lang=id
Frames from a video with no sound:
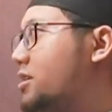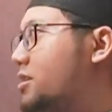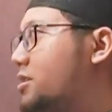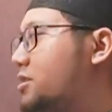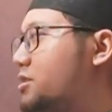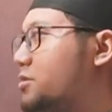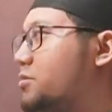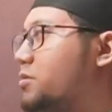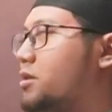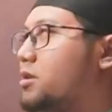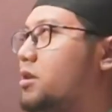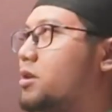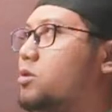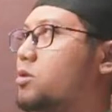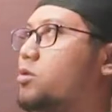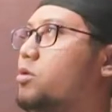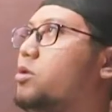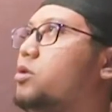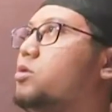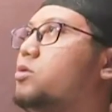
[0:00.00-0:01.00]
Seperti
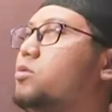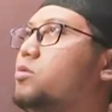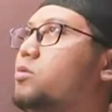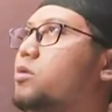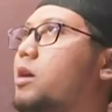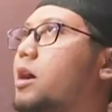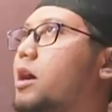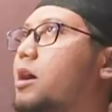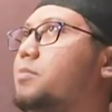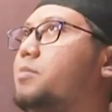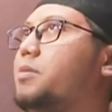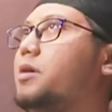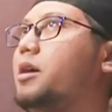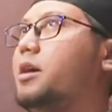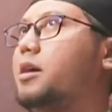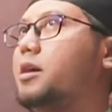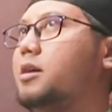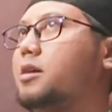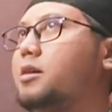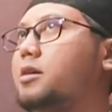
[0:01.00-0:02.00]
itu. Itu
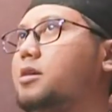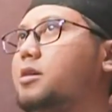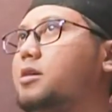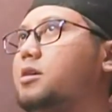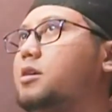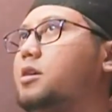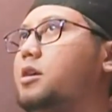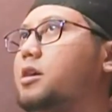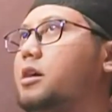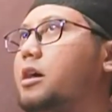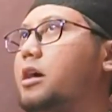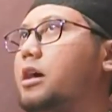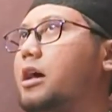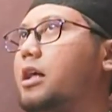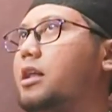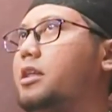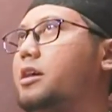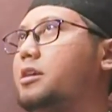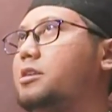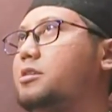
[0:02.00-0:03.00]
apakah e,
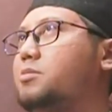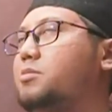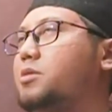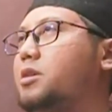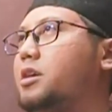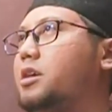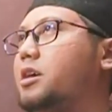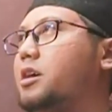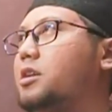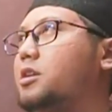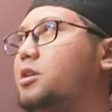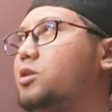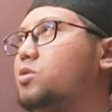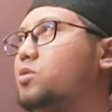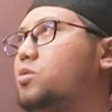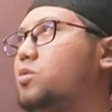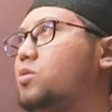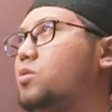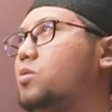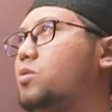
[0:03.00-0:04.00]
hal yang demikian
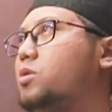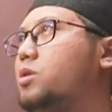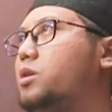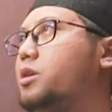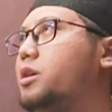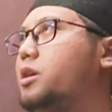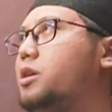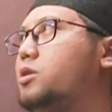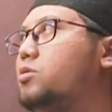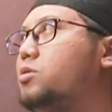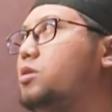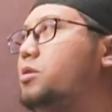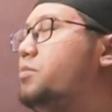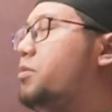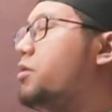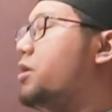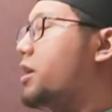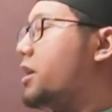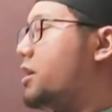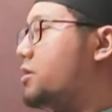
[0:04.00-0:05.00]
itu itu
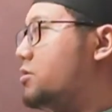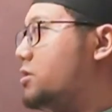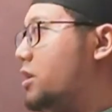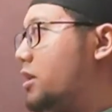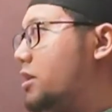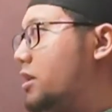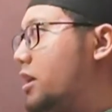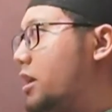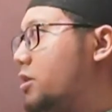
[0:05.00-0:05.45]
dibolehkan Ustaz?